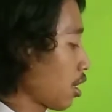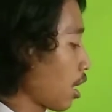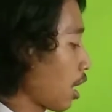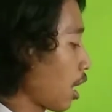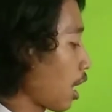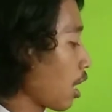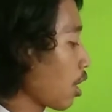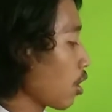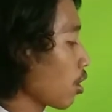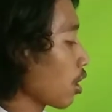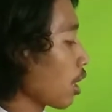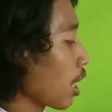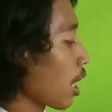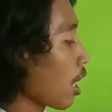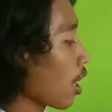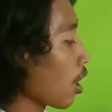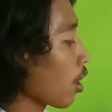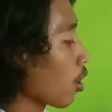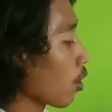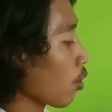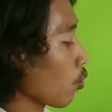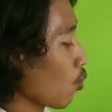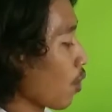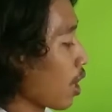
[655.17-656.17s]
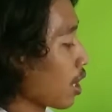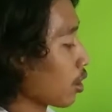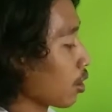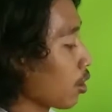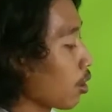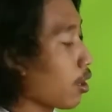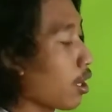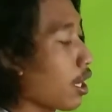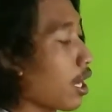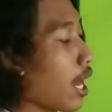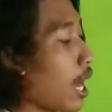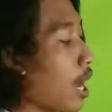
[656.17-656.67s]
alon-alon
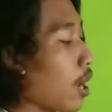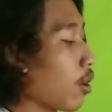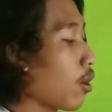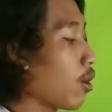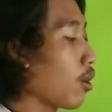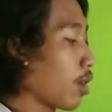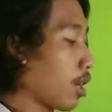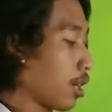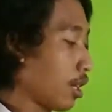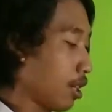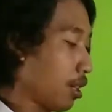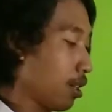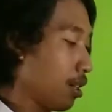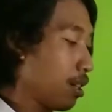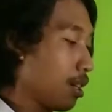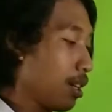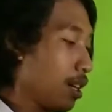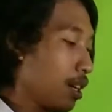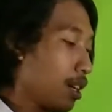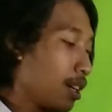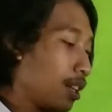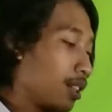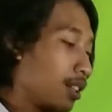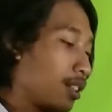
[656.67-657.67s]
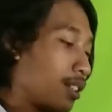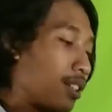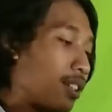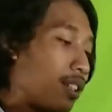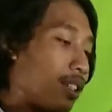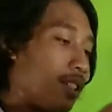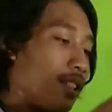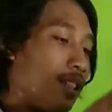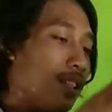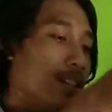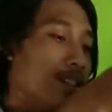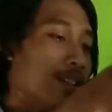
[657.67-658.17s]
waton klakon nah ini
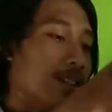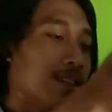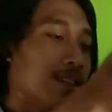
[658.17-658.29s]
guys ya